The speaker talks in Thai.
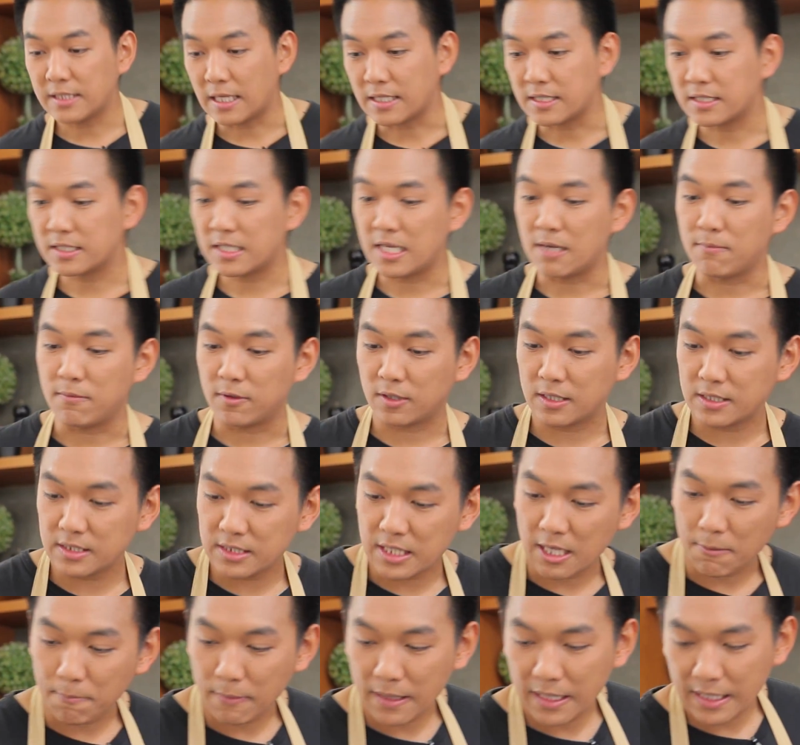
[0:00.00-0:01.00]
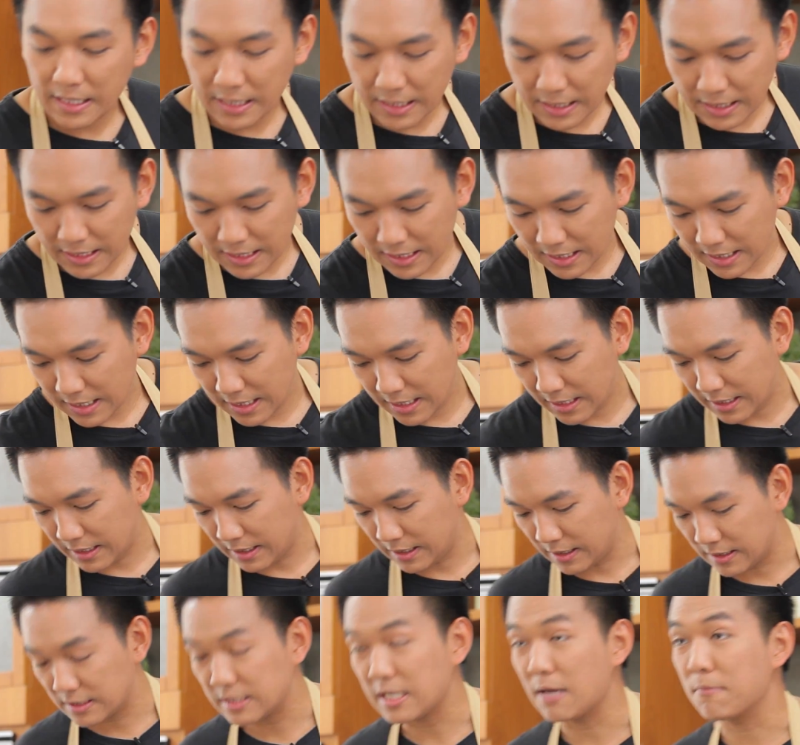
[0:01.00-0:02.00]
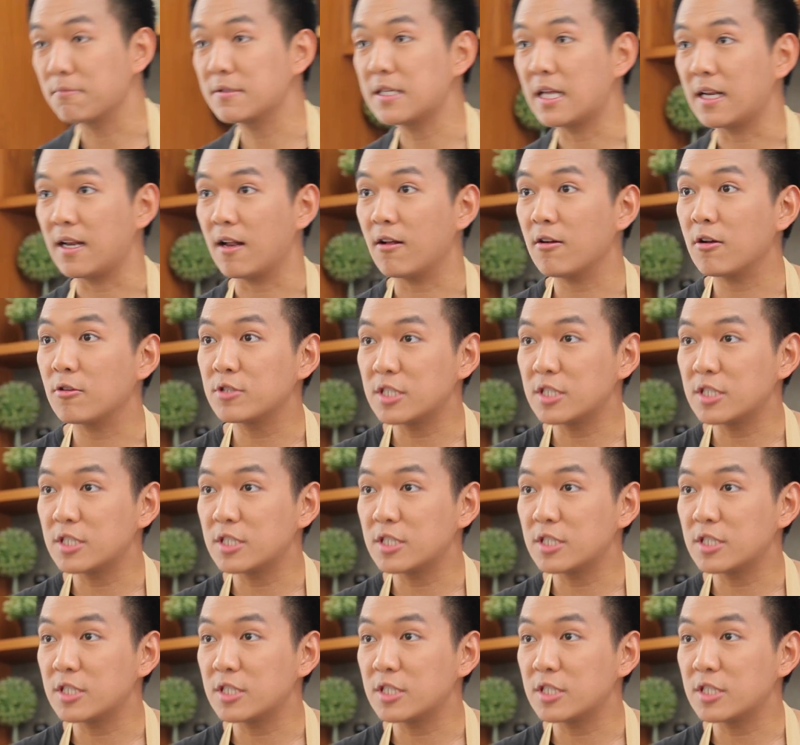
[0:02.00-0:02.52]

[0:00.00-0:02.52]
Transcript: จัดเสิร์ฟเราก็เสิร์ฟไปเลยเสิร์ฟเสร็จแล้วเรา